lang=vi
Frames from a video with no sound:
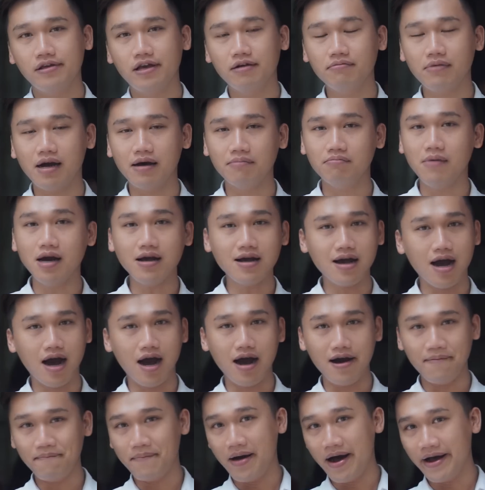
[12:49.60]
nhưng mà bất
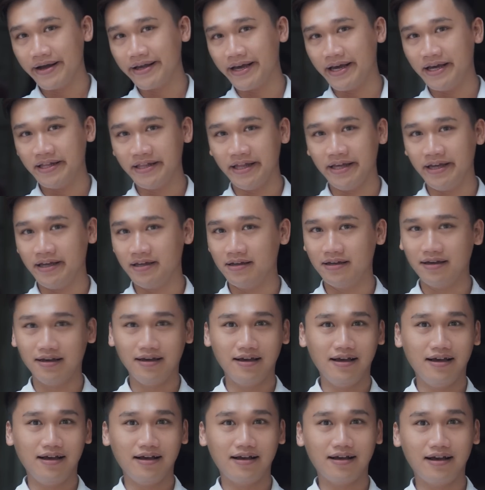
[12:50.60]
ngờ mời Nghị thì
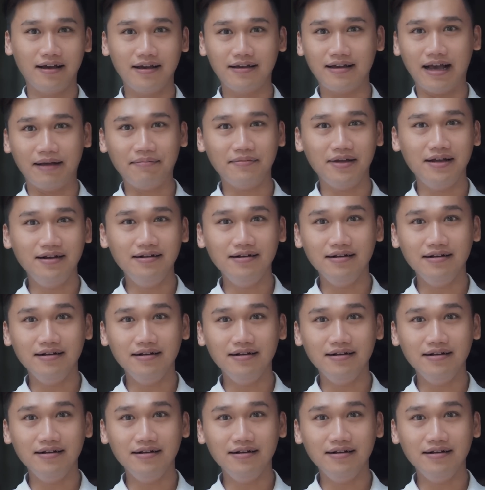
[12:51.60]
Nghị cảm thấy